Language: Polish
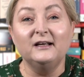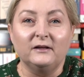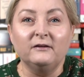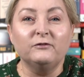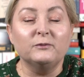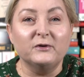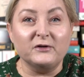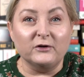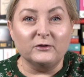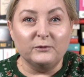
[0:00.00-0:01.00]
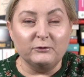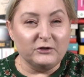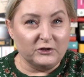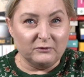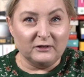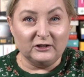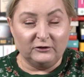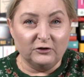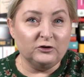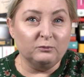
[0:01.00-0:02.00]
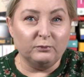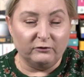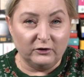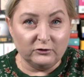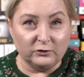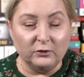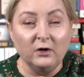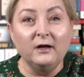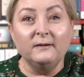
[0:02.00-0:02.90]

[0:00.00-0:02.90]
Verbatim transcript: i wybory odbyły się na świeżym powietrzu